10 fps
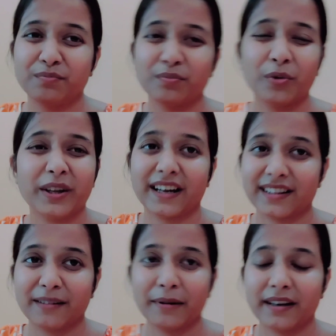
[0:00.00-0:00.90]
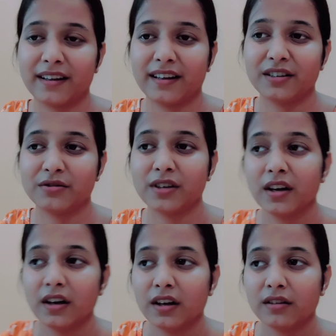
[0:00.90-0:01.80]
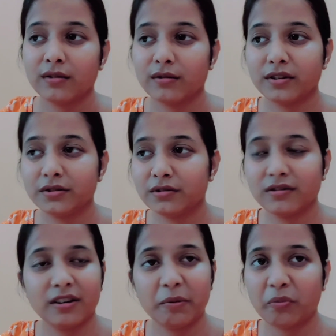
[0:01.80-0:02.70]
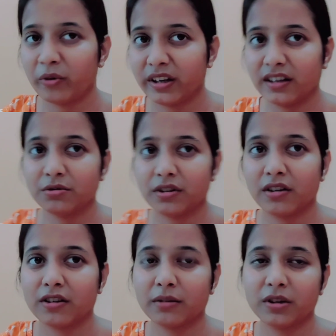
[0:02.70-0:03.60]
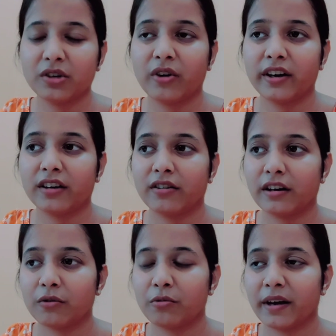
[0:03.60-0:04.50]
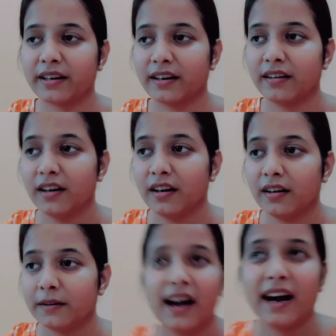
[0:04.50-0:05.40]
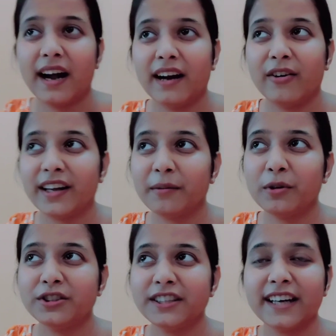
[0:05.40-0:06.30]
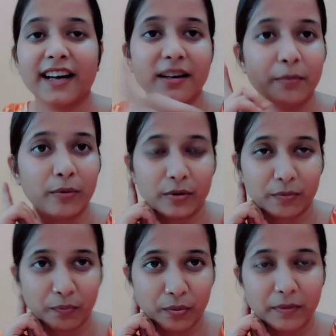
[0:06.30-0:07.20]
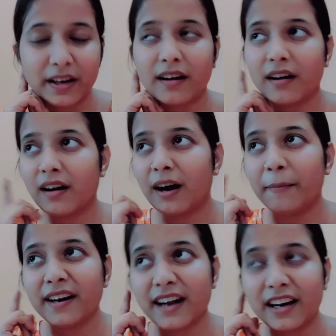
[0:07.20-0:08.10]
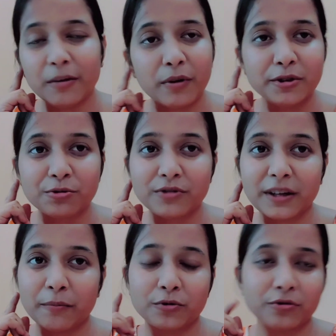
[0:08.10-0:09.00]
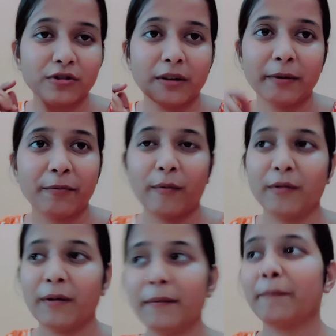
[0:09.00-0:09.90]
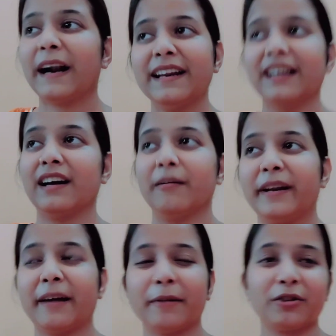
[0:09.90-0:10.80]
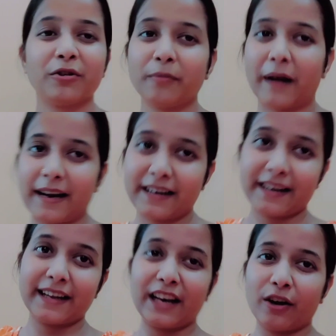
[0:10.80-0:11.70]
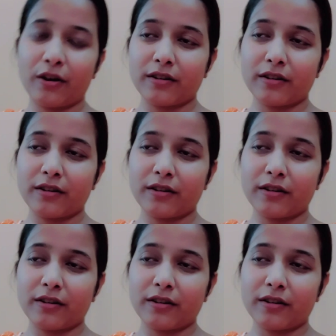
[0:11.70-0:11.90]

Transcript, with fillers: পরে থাকতে বা ইয়ে তো ওই জন্য আমি পড়ি না সত্যি কথা বলতে গয়না টয়না খুব একটা আর অনেকে বলেছে তুই কানের পর মানে আমার কানের পর আমি শুতে প্রচণ্ড আবার প্রবলেম আমি পারি না মানে একমাত্র হয়তো বাইরে টাইরে গেলে